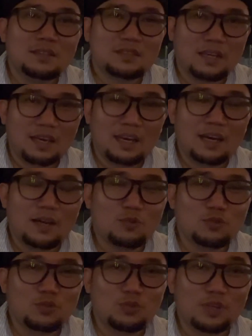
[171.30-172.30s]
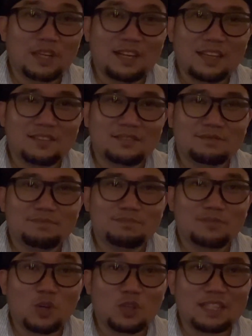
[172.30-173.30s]
saya kunjungin dan
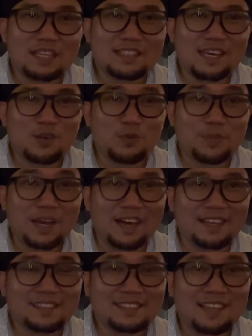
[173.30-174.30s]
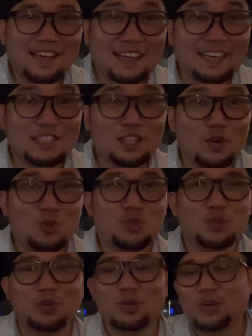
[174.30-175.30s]
ngonten sarung BAS agak seru
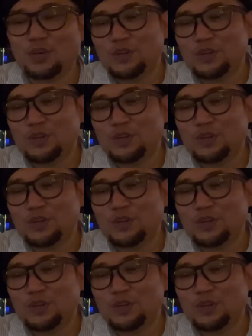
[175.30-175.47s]
tuh